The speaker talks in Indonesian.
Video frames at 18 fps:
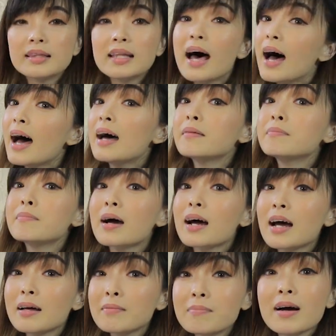Dan
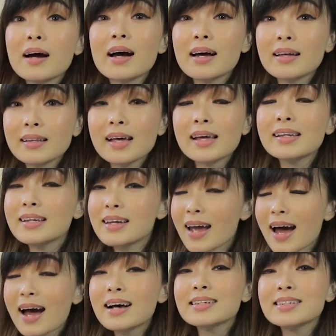makan makanan
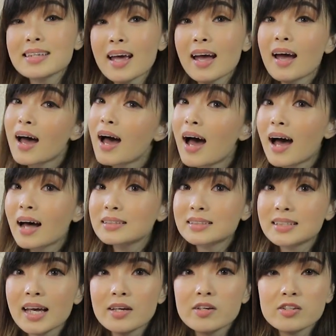yang
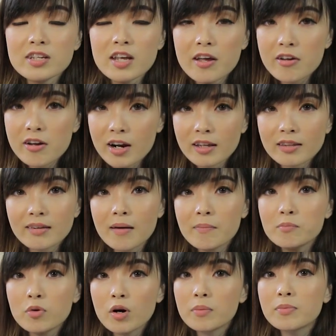sehat, sayur-sayuran
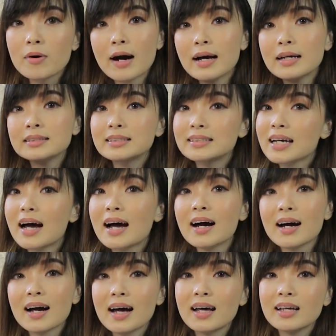dan buah-buahan
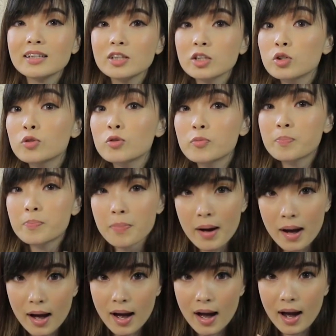jangan
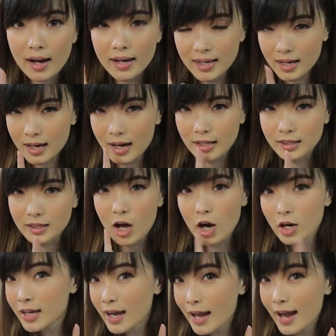lupa. Ingat,
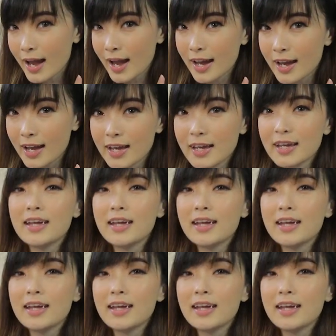oke? Okay?